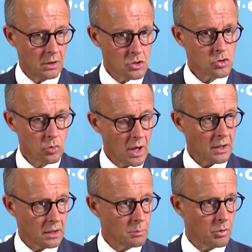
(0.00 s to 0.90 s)
den
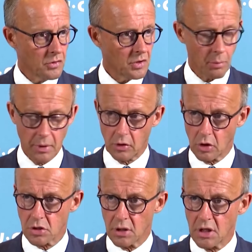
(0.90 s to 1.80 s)
Zugang in die Bundesrepublik
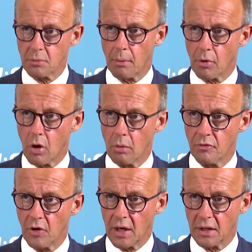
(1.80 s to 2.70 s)
Deutschland nicht mehr bekommen,
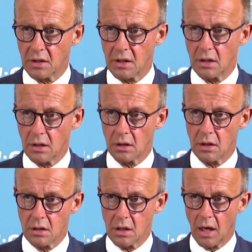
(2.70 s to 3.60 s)
vor allen Dingen diejenigen
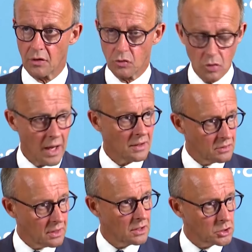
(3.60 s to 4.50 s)
nicht, die
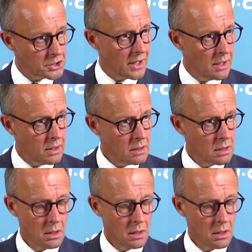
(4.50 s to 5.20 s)
Asylanträge stellen.